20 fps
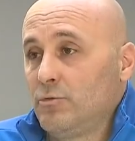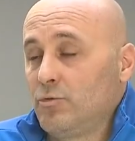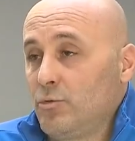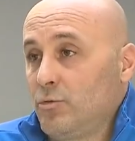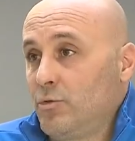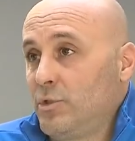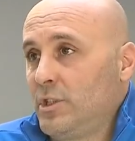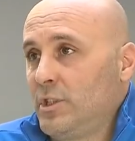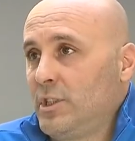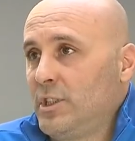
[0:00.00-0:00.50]

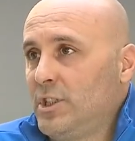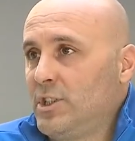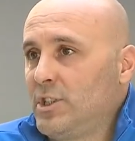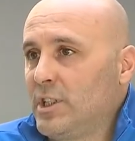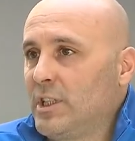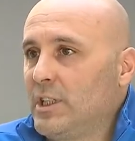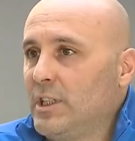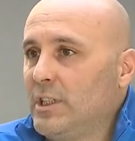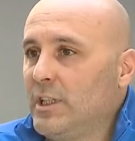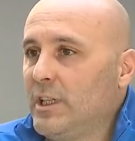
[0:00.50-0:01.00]
çok ciddi
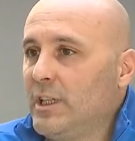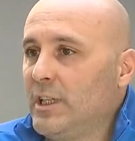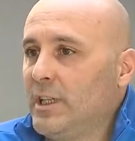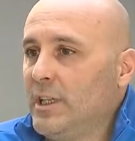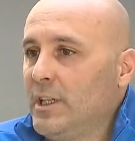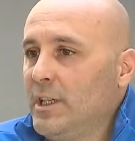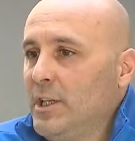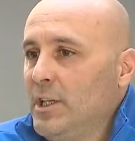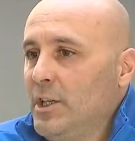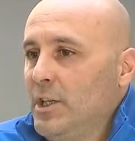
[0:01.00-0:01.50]
şekilde
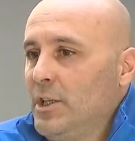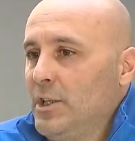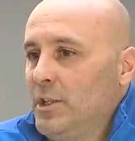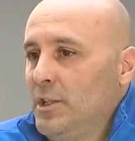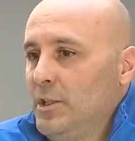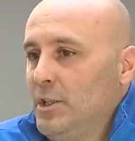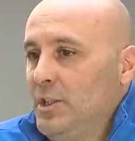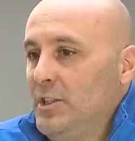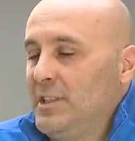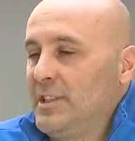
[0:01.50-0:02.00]

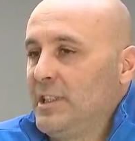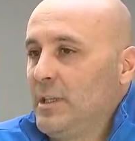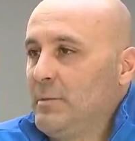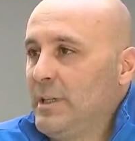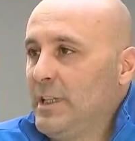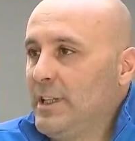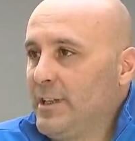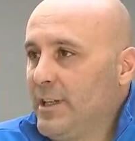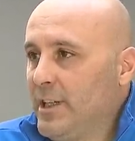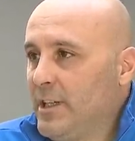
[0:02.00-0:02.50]

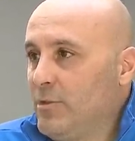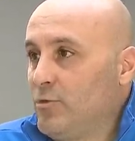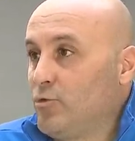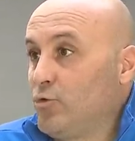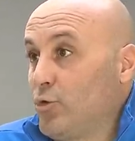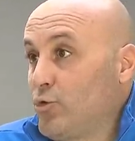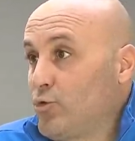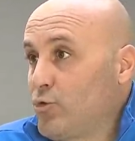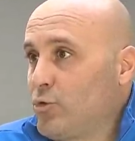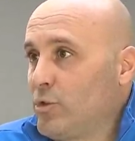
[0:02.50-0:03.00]
istemeleri,
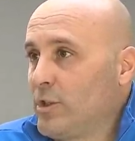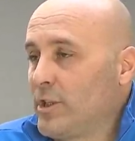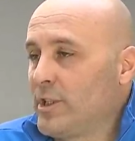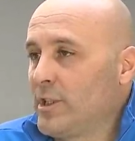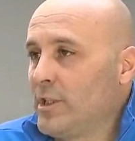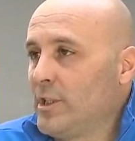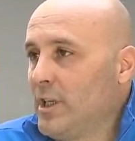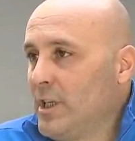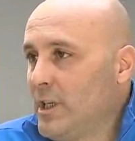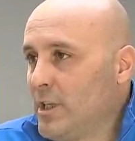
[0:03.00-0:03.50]

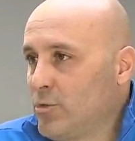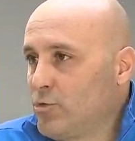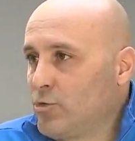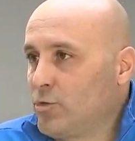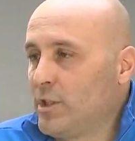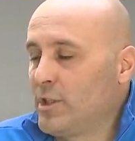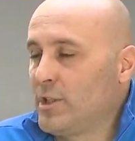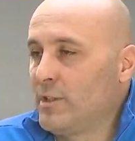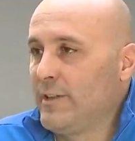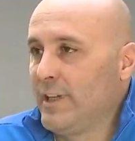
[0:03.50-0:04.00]
coşkuları,
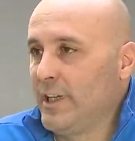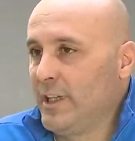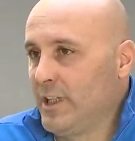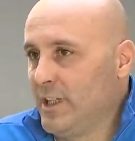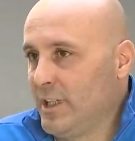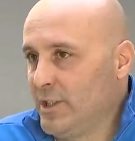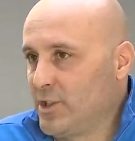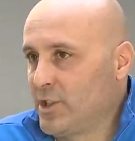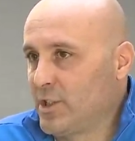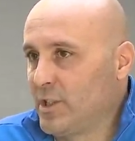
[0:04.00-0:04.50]
arzuları ve
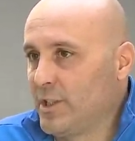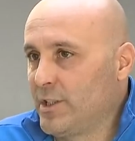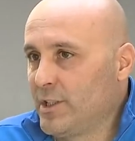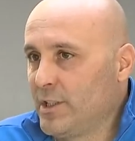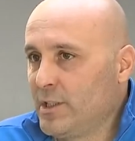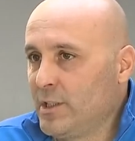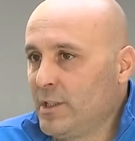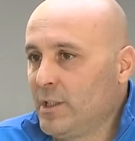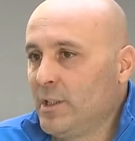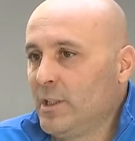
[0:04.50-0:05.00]

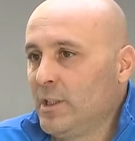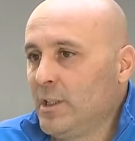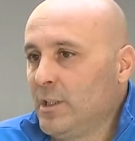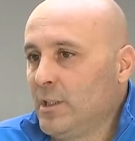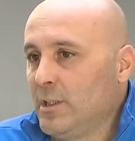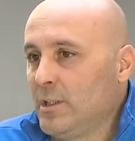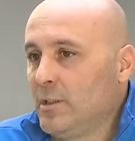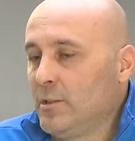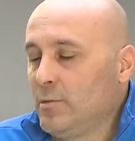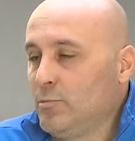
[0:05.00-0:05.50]
inançları
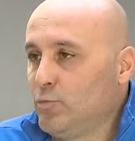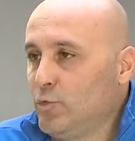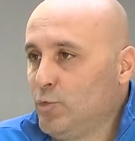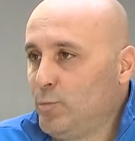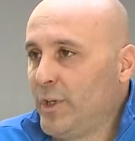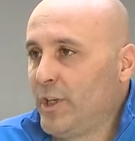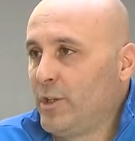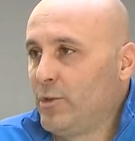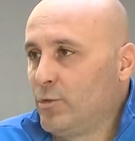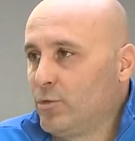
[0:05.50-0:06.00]
e, bu
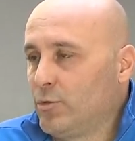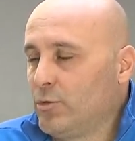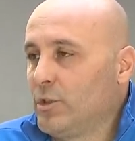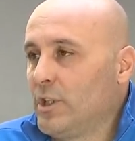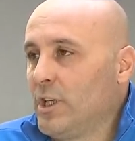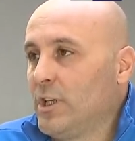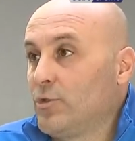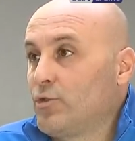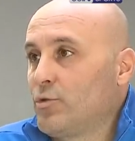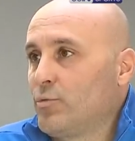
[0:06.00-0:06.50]
periyodun
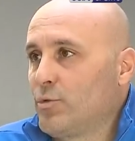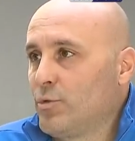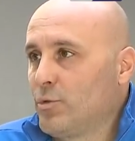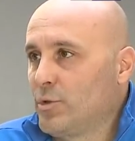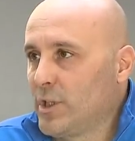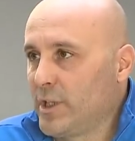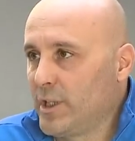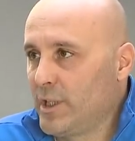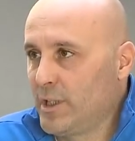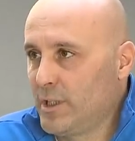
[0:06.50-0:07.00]
daha çabuk
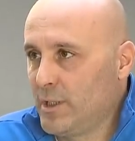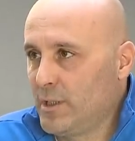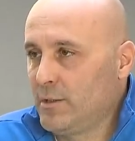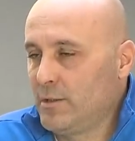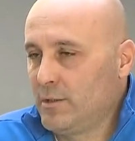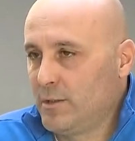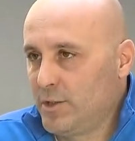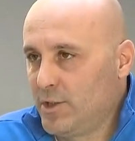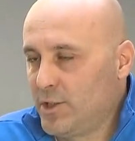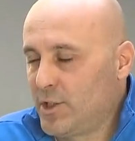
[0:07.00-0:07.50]
yukarıya
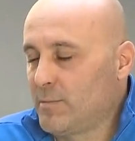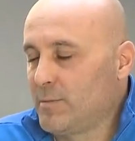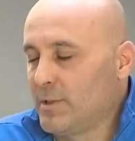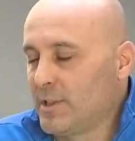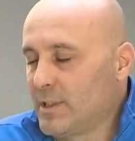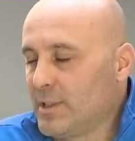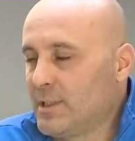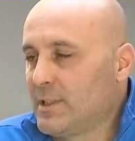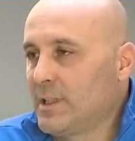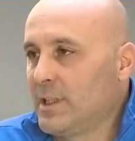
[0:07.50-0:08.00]
e,
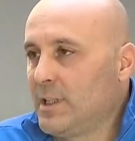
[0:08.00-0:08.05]
çıkmasını